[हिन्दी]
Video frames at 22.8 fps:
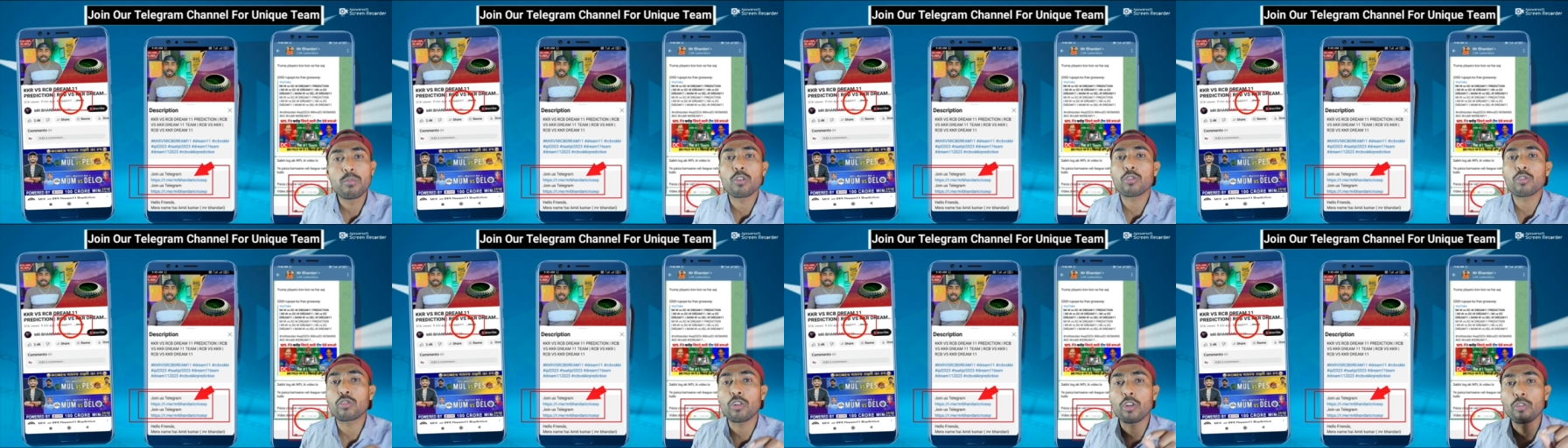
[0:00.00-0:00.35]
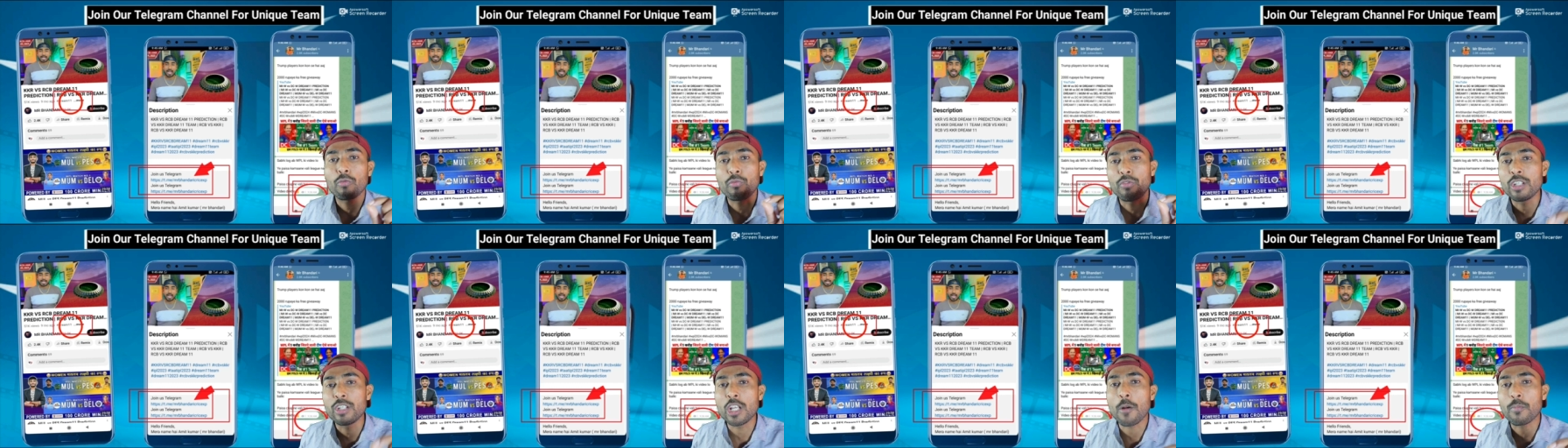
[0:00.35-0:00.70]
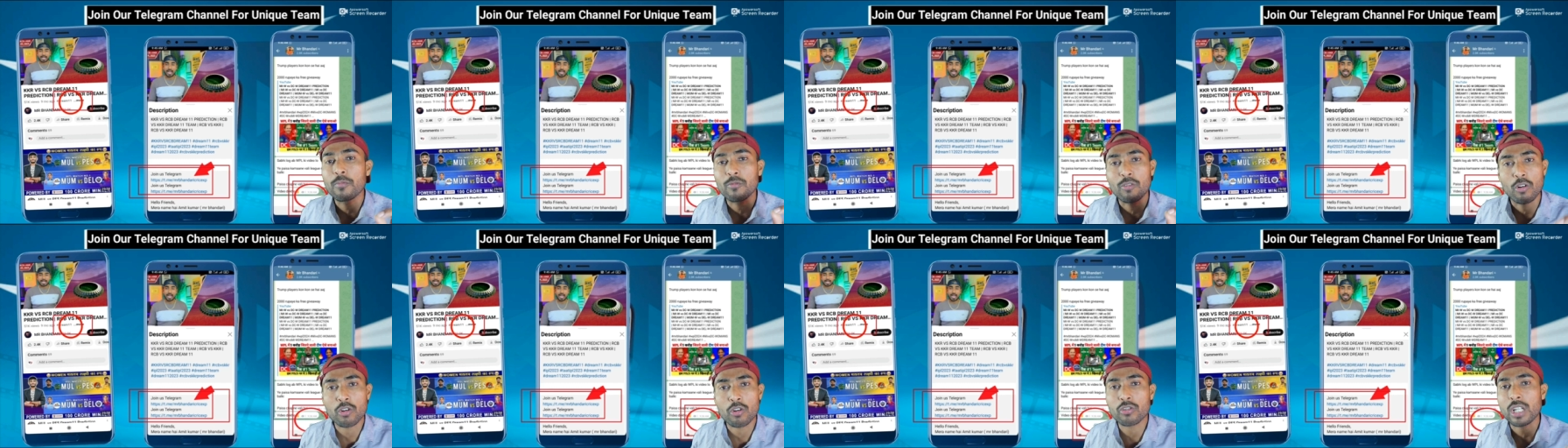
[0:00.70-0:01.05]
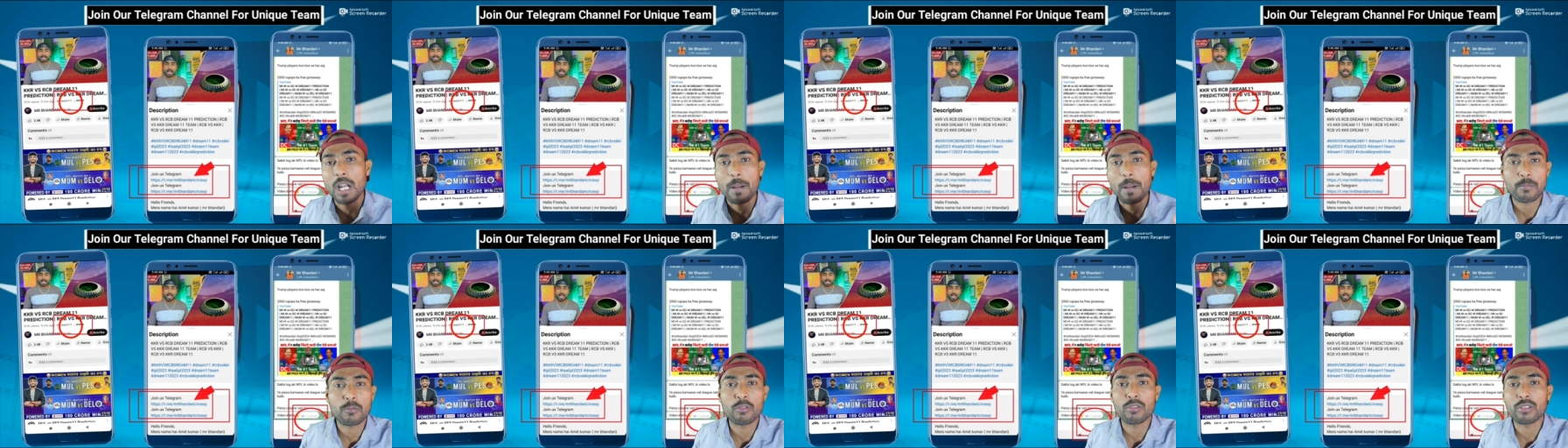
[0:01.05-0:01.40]
बिल्कुल फ्री ऑफ
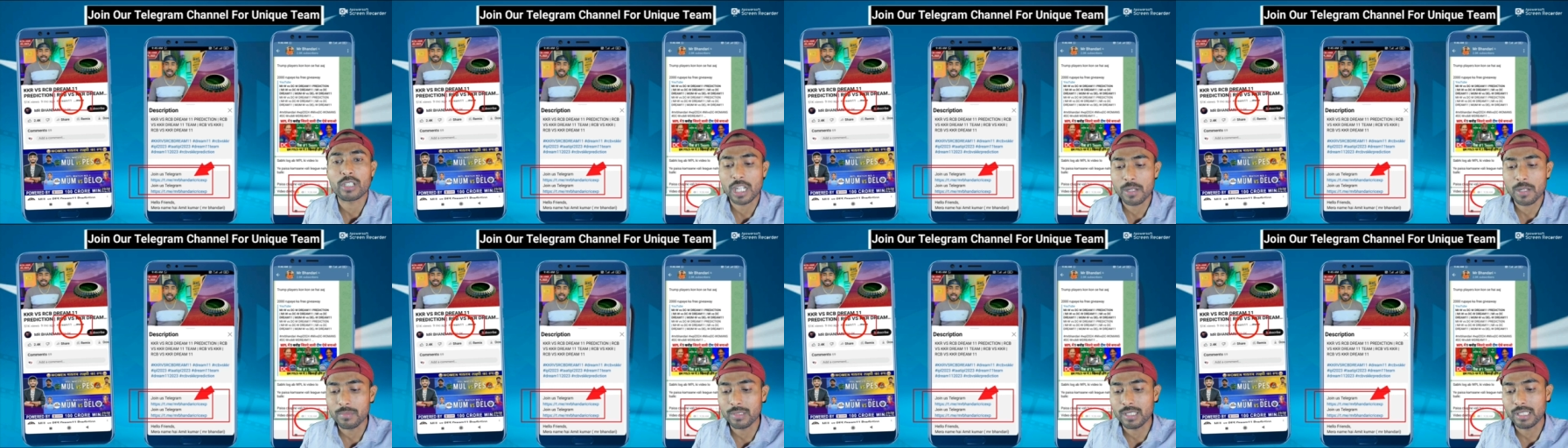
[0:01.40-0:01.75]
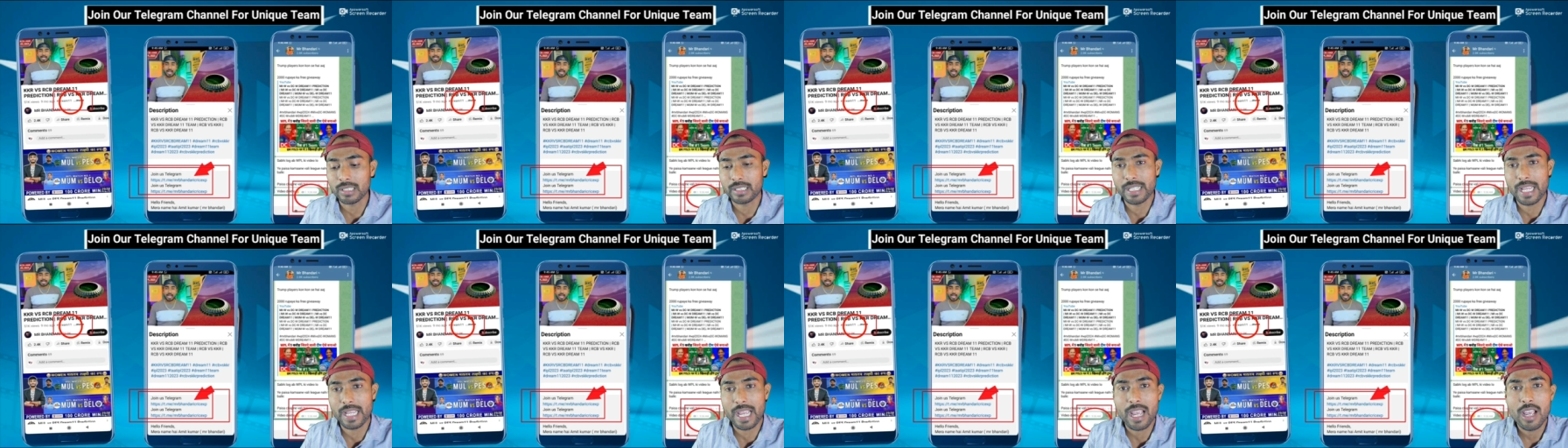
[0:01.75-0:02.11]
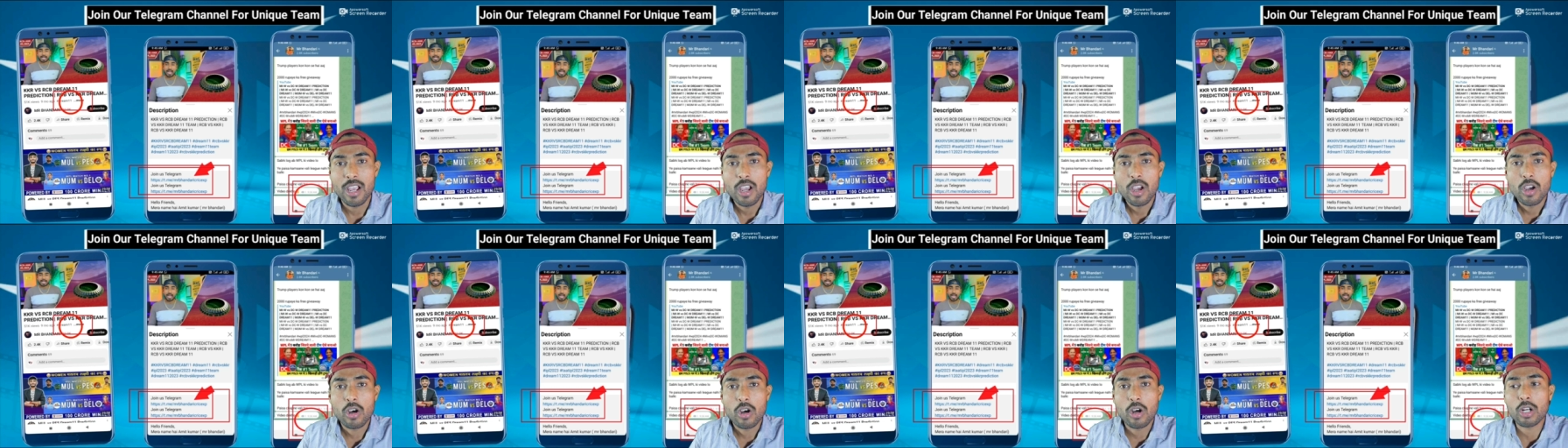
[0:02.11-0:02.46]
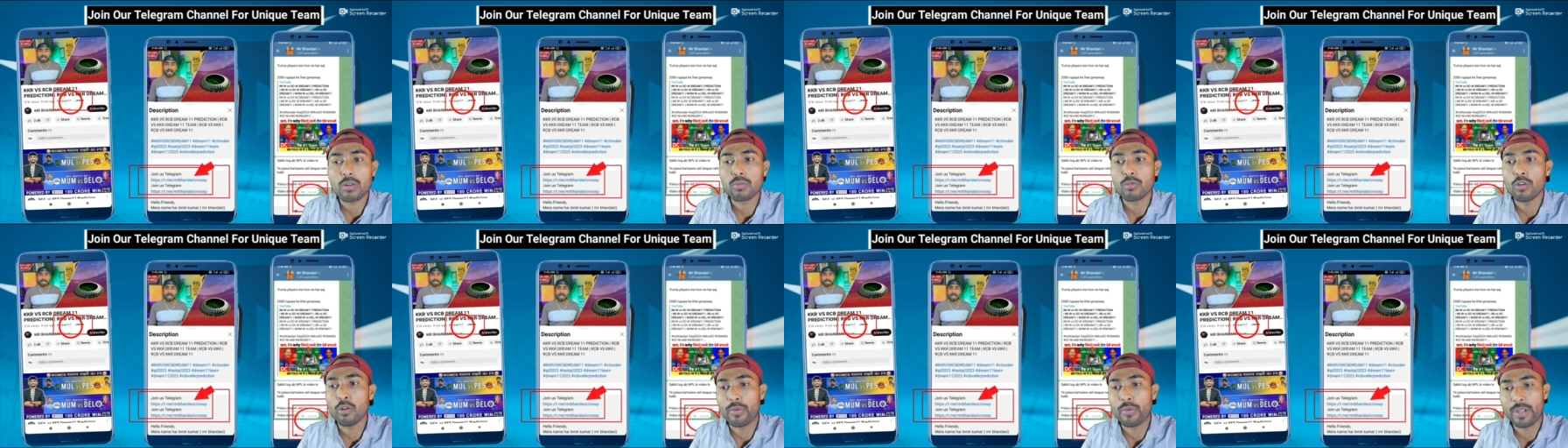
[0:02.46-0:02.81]
कॉस्ट आपको टीम देते हैं
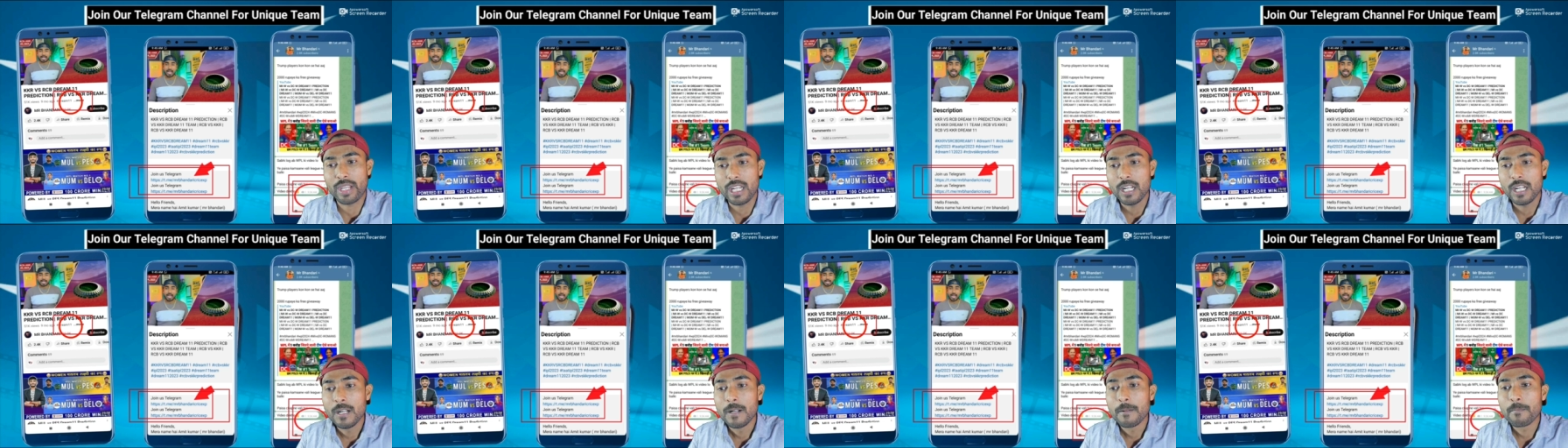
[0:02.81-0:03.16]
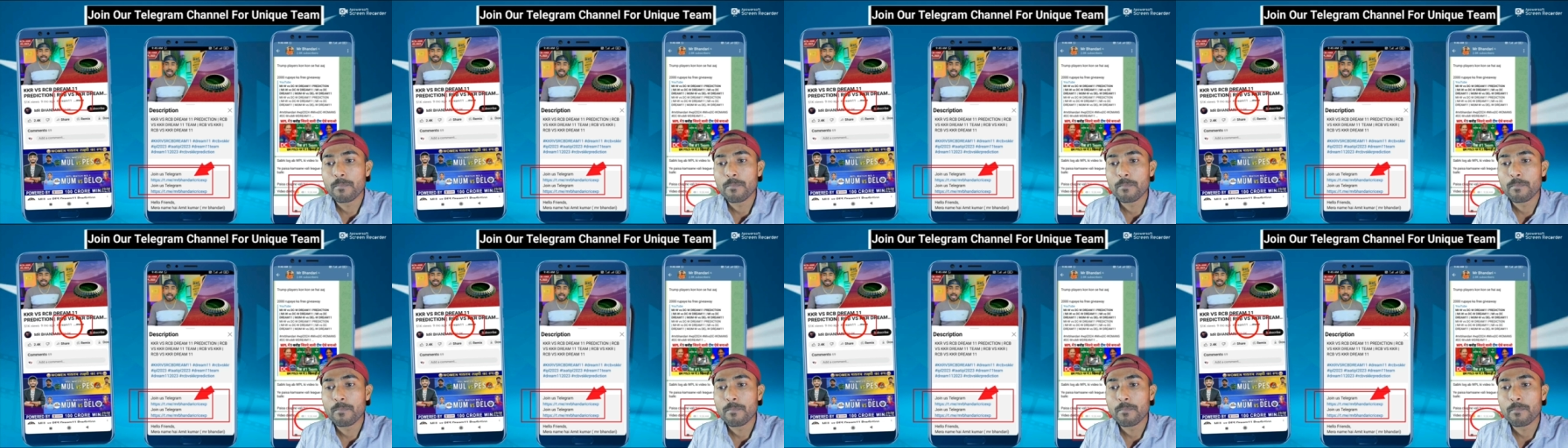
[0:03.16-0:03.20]
और वो भी